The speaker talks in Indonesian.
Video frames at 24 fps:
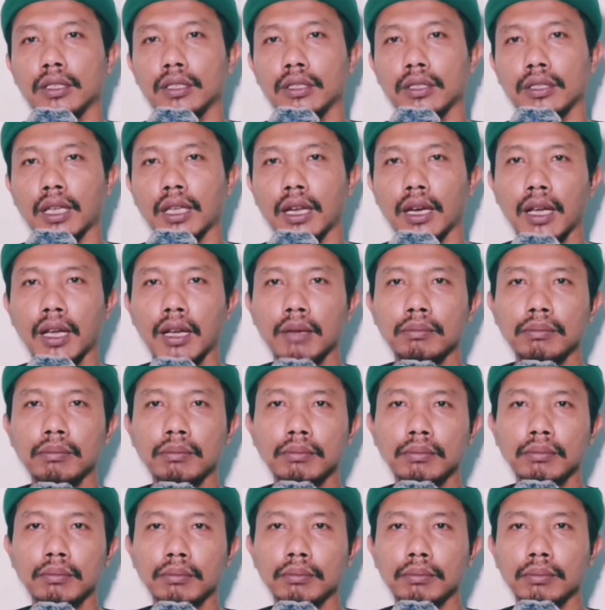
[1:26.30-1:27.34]

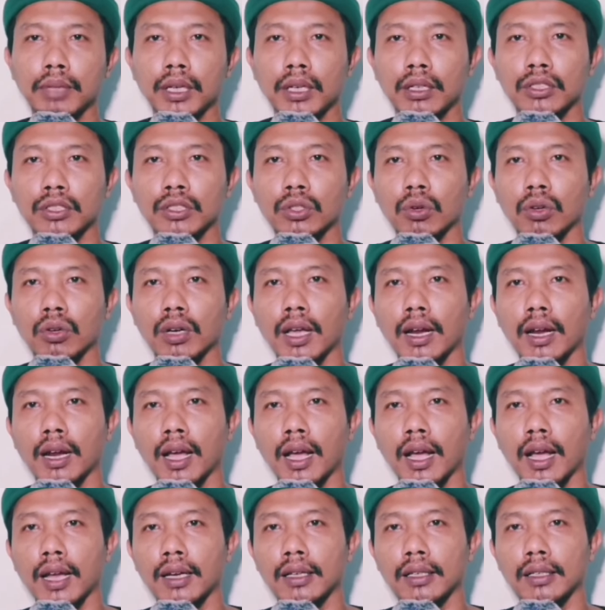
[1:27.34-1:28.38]
Salam
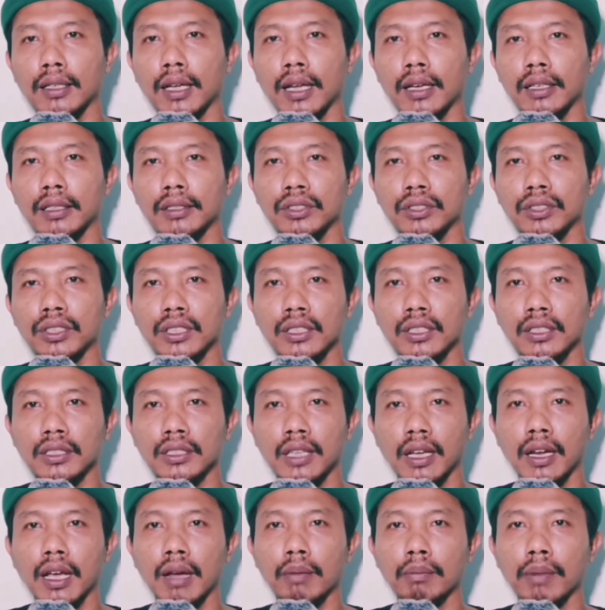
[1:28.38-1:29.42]
persaudaraan dan
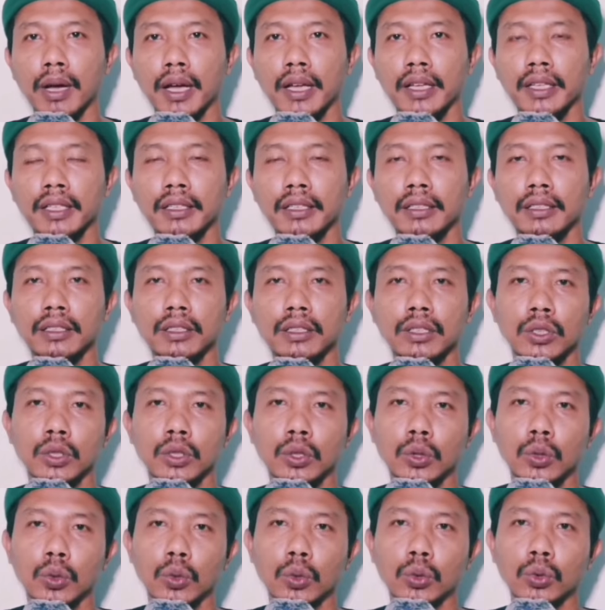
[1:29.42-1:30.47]
cinta damai
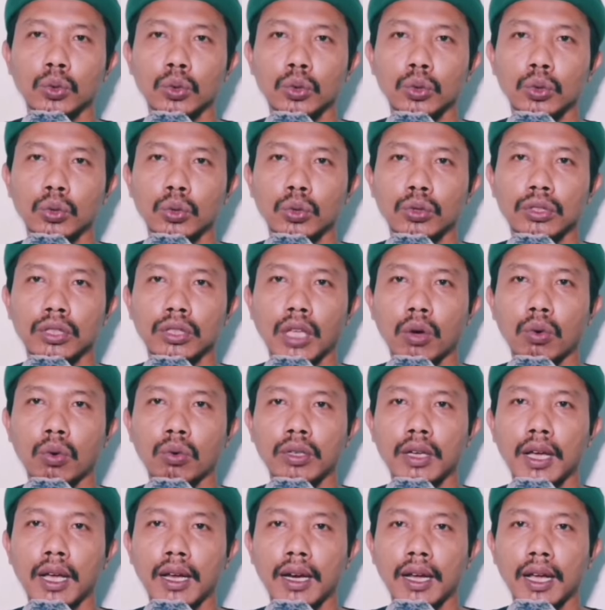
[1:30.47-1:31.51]
untuk
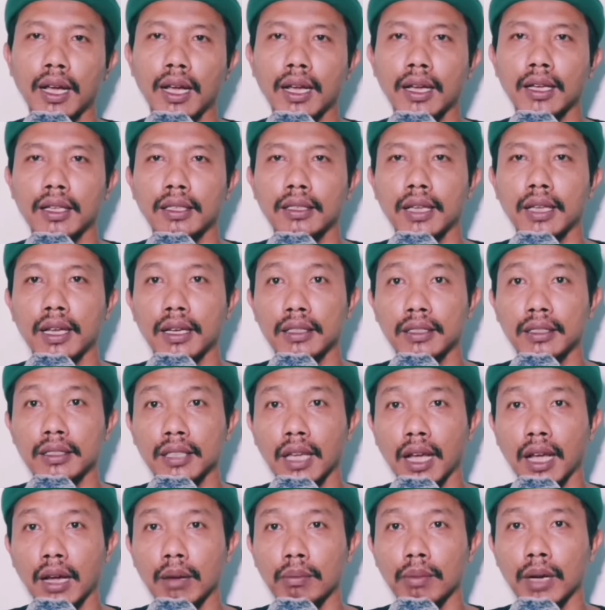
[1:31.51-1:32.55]
saudara dan
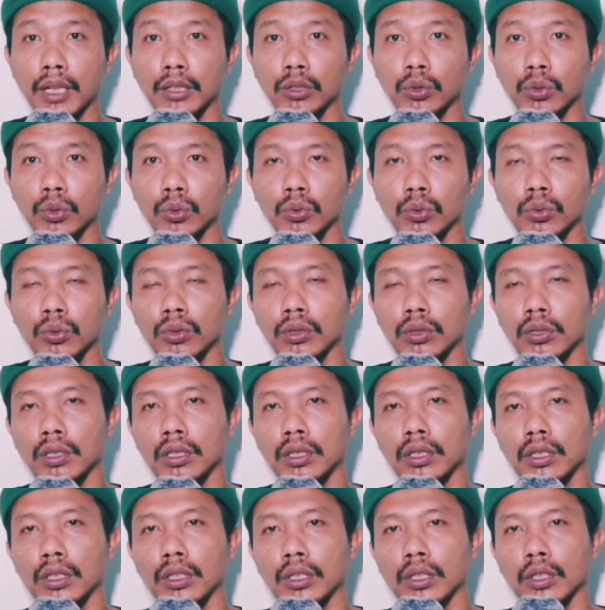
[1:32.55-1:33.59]
sahabatku.
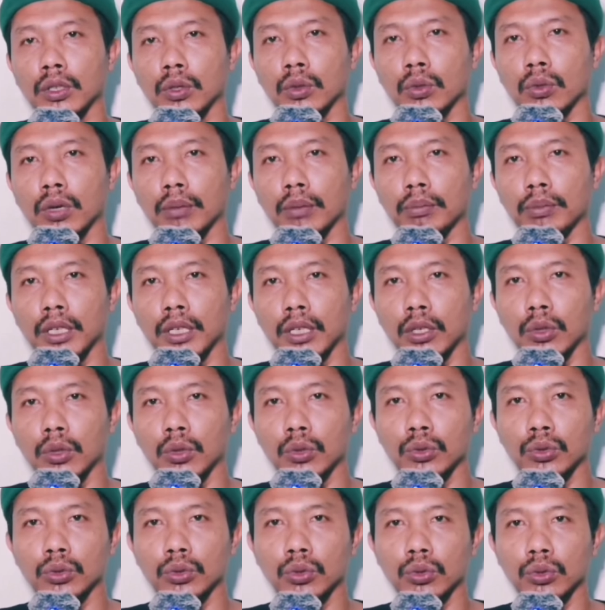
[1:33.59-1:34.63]
Wabil
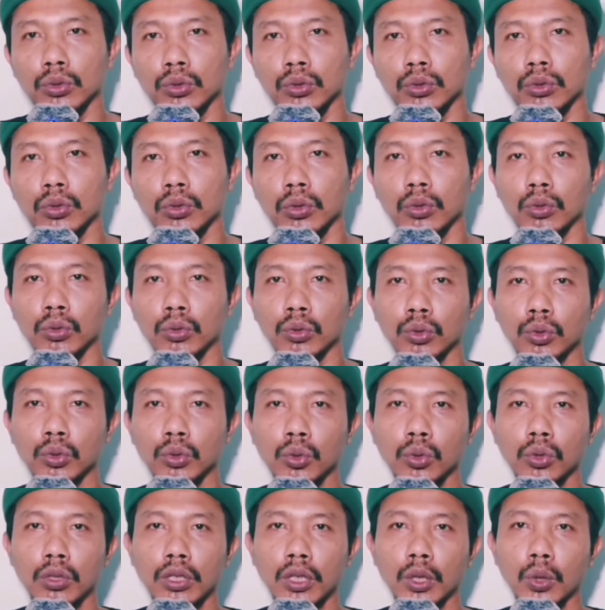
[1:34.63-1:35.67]
khusus
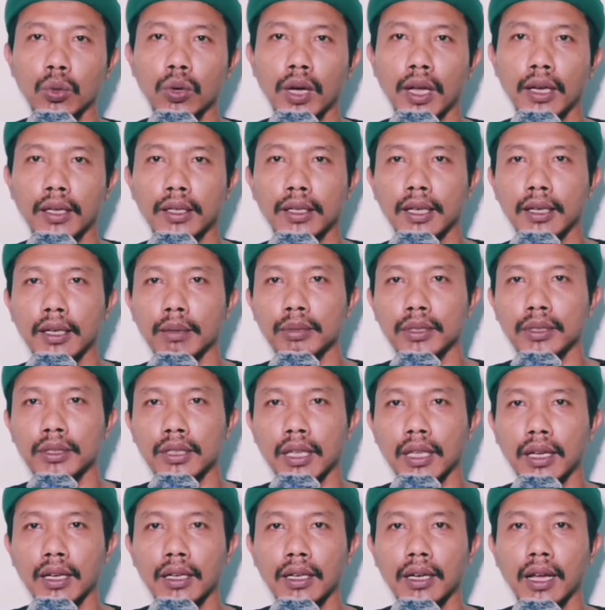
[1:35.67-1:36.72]
untuk keluarga
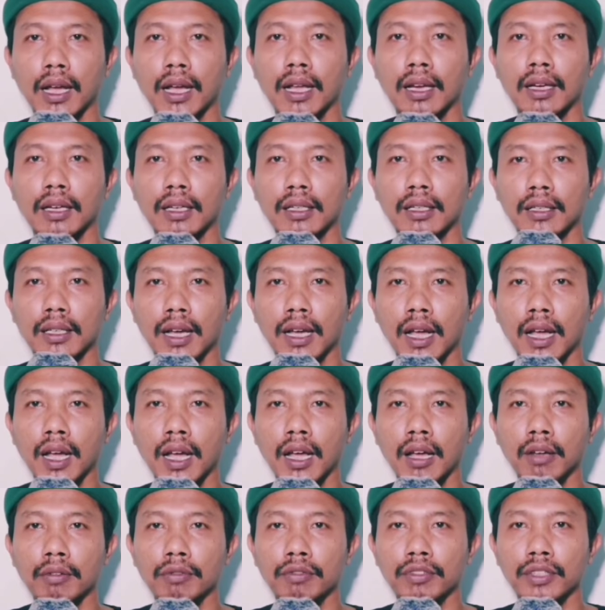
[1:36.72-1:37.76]
besar
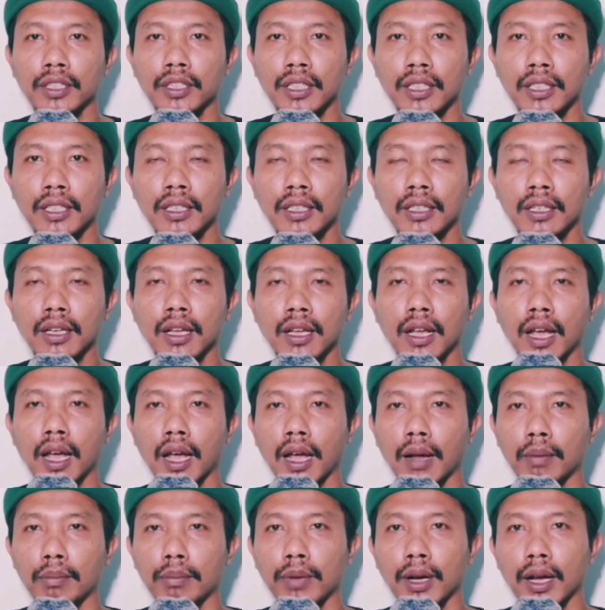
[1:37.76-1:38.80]
Al-Kafi
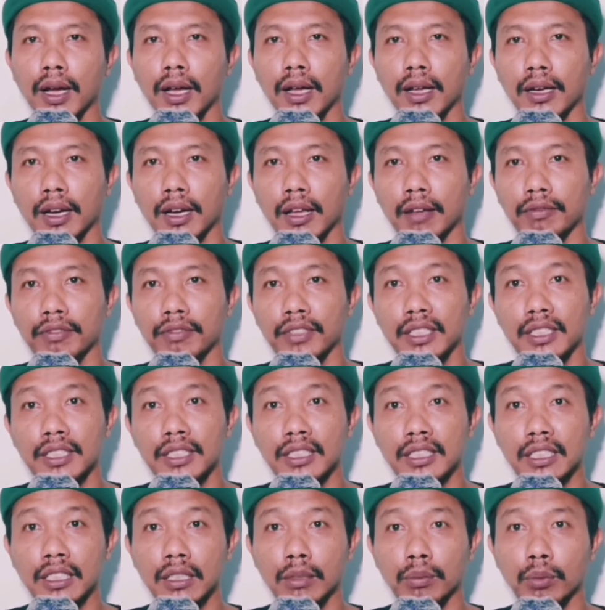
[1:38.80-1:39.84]
Abah
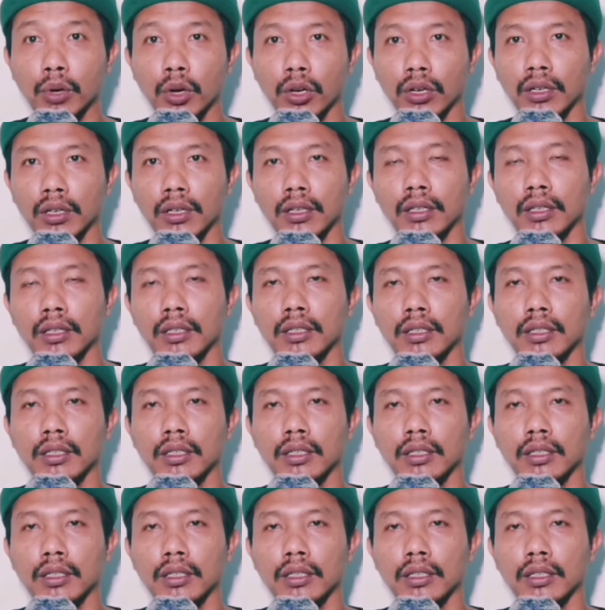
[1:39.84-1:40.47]
Rafi Cirebon